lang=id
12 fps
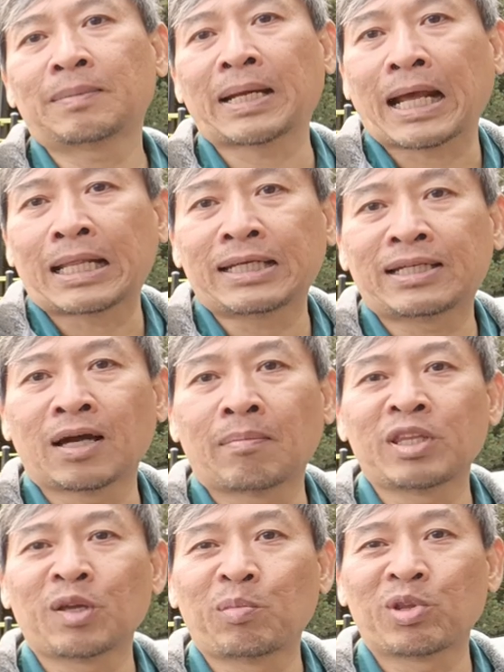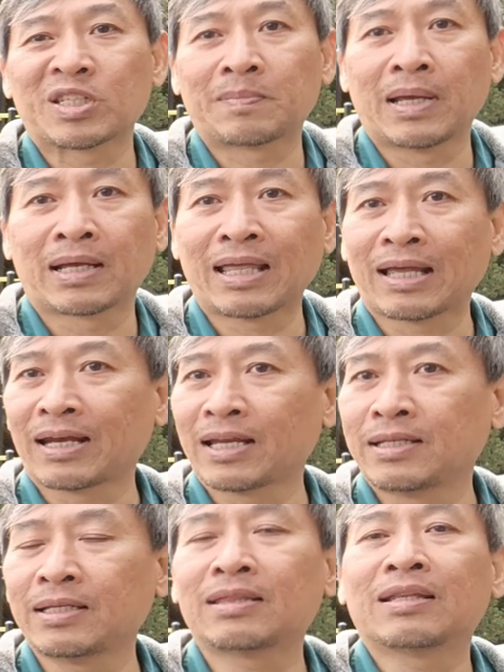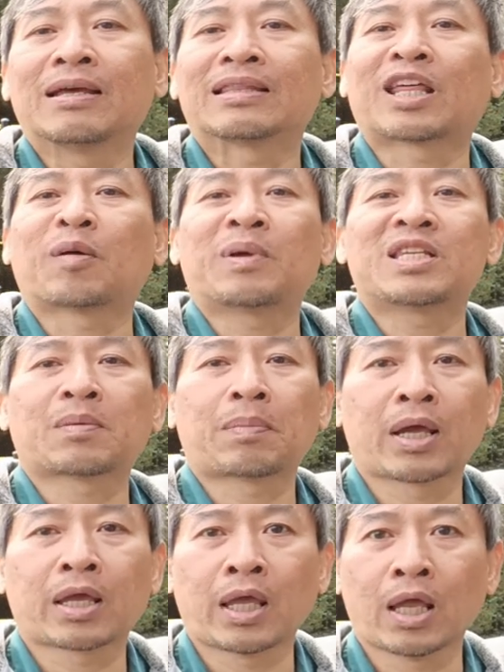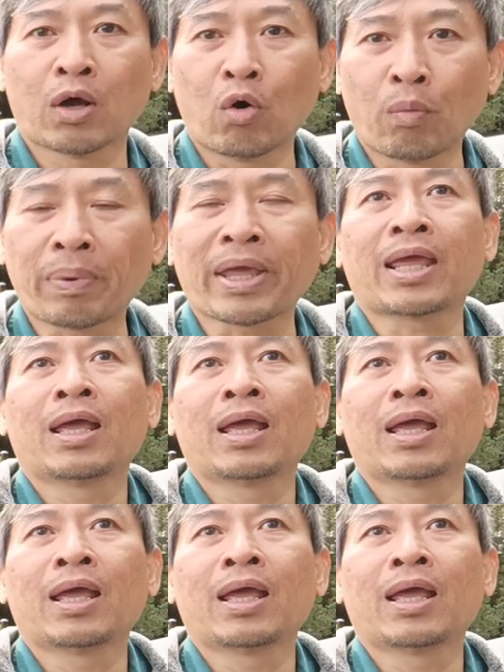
mereka tidak menyebutnya sebagai kredit, tapi sebagai OP.